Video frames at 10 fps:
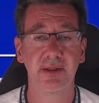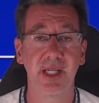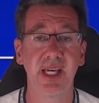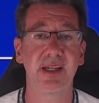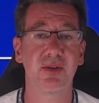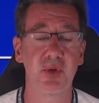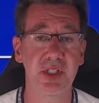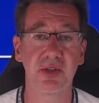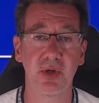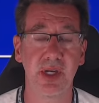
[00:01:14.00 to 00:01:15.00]
Eh,
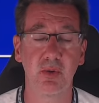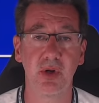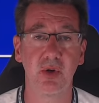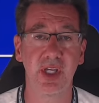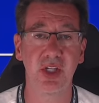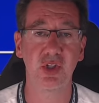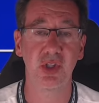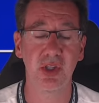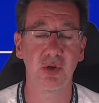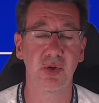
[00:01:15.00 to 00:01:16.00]
questo è quello che ci
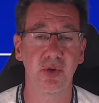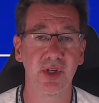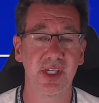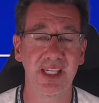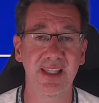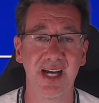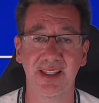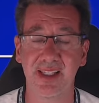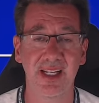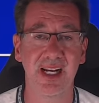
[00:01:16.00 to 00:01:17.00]
dicono i
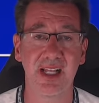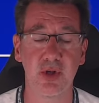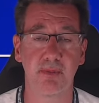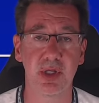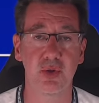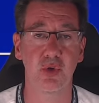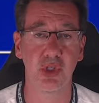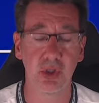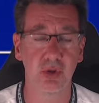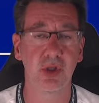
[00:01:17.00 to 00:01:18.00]
dati. La Lazio ha preso
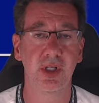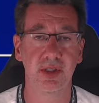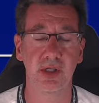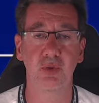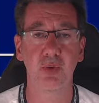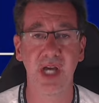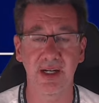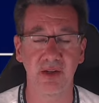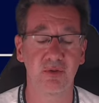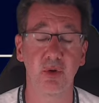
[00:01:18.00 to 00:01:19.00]
Gigo, 31
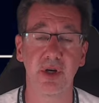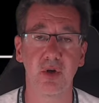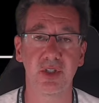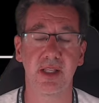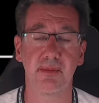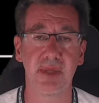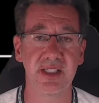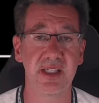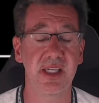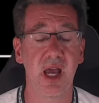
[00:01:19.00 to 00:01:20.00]
anni, fuori rosa dal
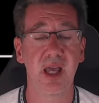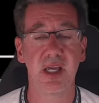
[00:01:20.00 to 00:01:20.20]
Marsiglia.